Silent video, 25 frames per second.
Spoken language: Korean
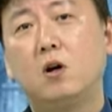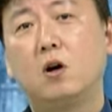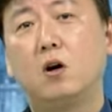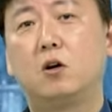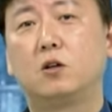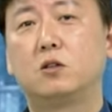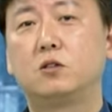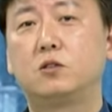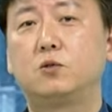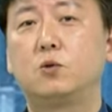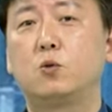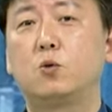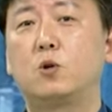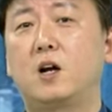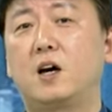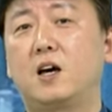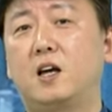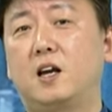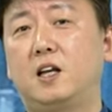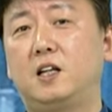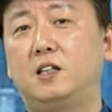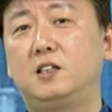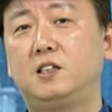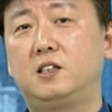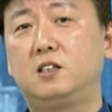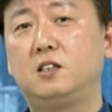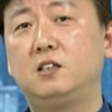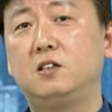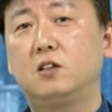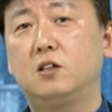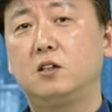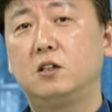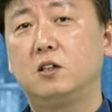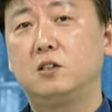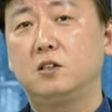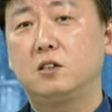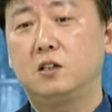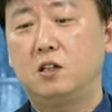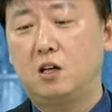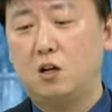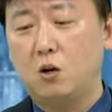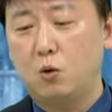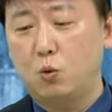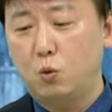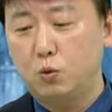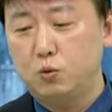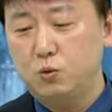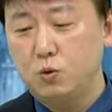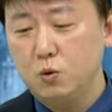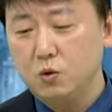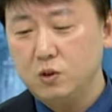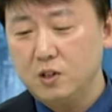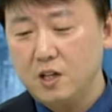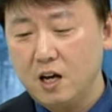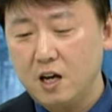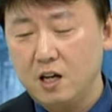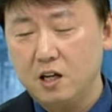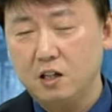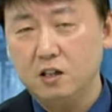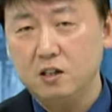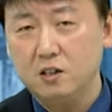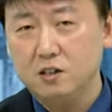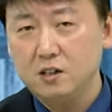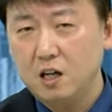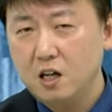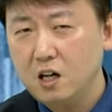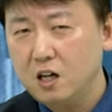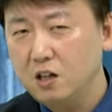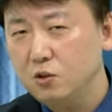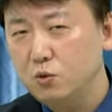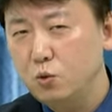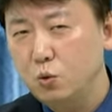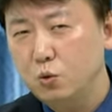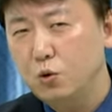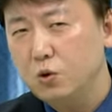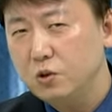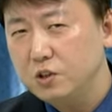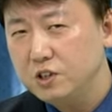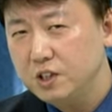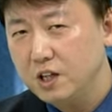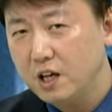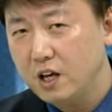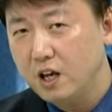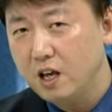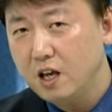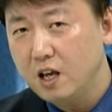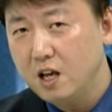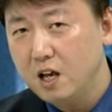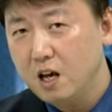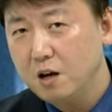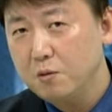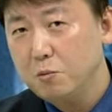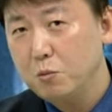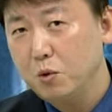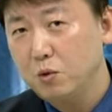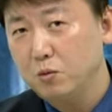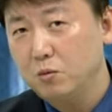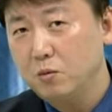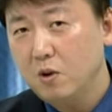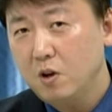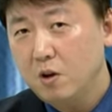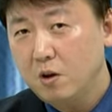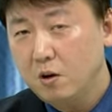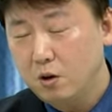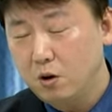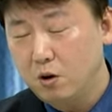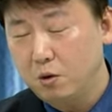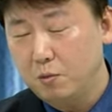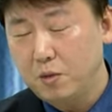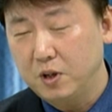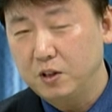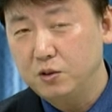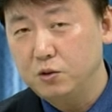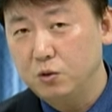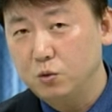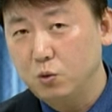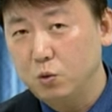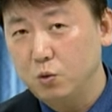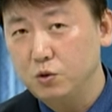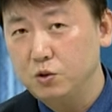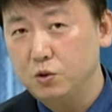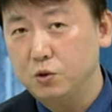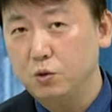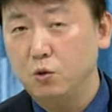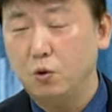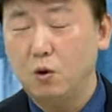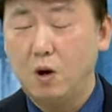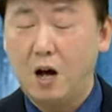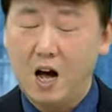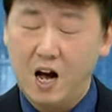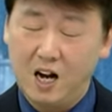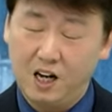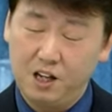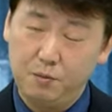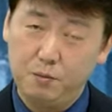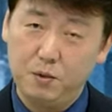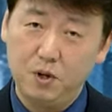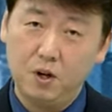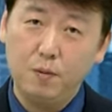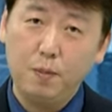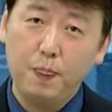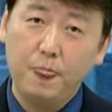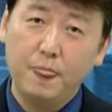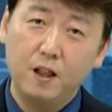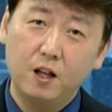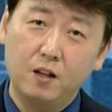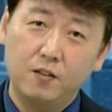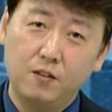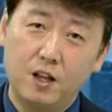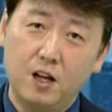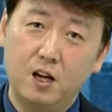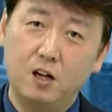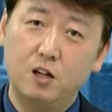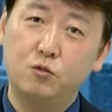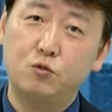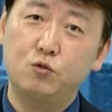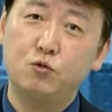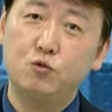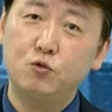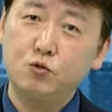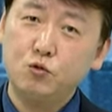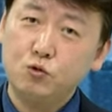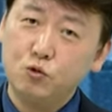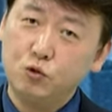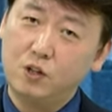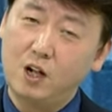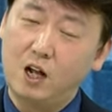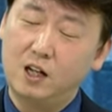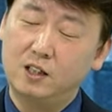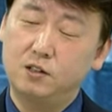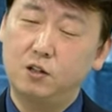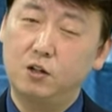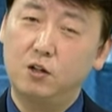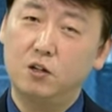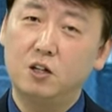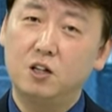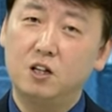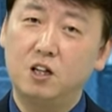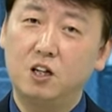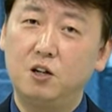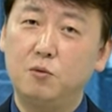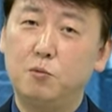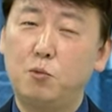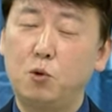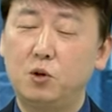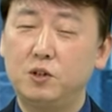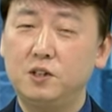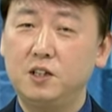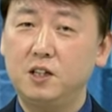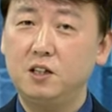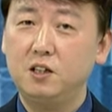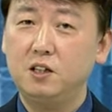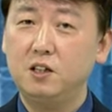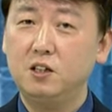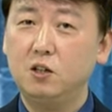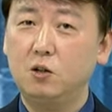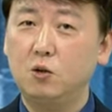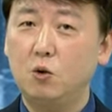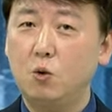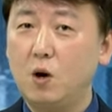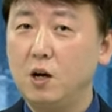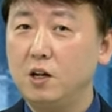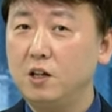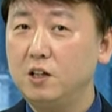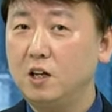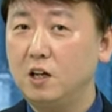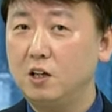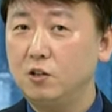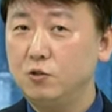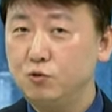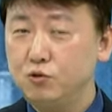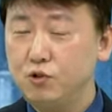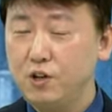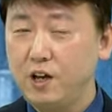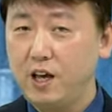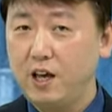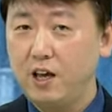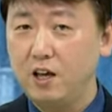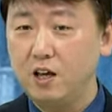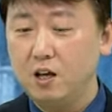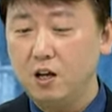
어, 그쪽 라인에 지지선이 있으니까 그쪽 라인을 차라리 조정 시에 한번 어, 매수를 노리시고 아니면 내일 뚫고 나서 일봉이 생기는 걸 확인한 후에